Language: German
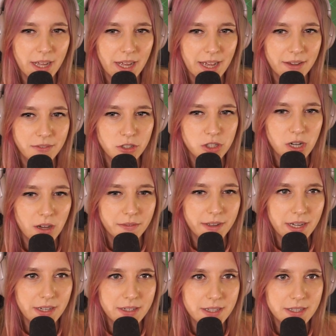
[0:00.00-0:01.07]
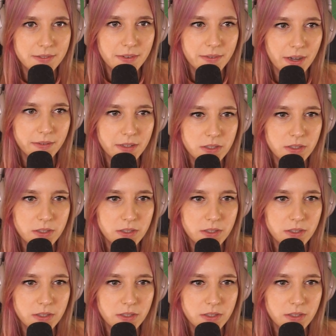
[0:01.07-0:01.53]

Ey, wie schlau wäre denn das, wenn wir einfach